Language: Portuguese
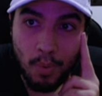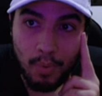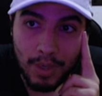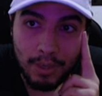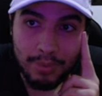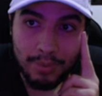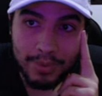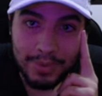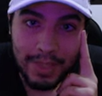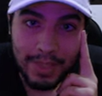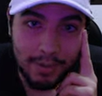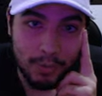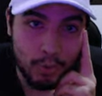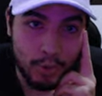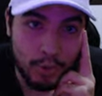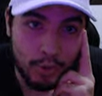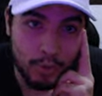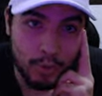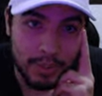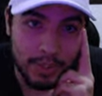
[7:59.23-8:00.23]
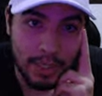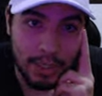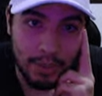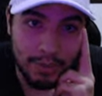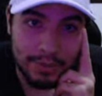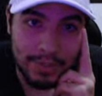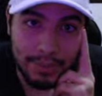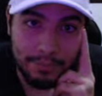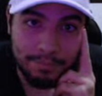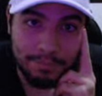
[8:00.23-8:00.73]
não. Não é good good,
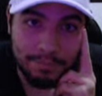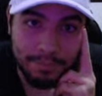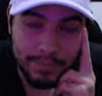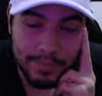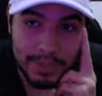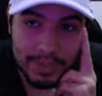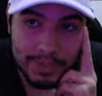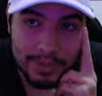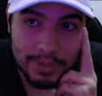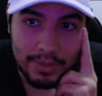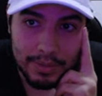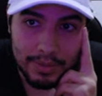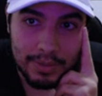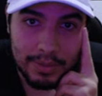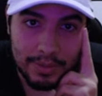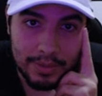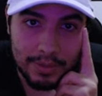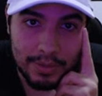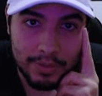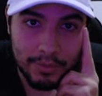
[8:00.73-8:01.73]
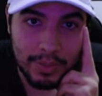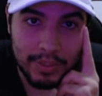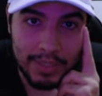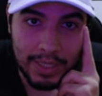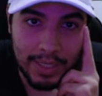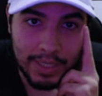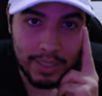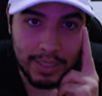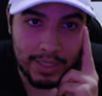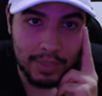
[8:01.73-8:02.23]
não, tá? Vou
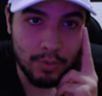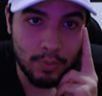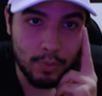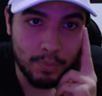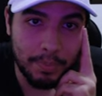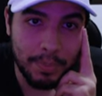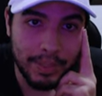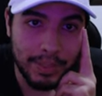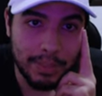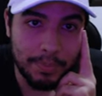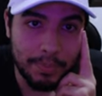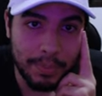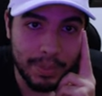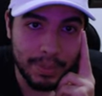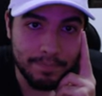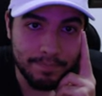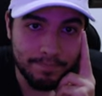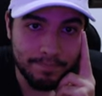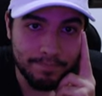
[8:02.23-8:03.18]
deixar aqui no B também.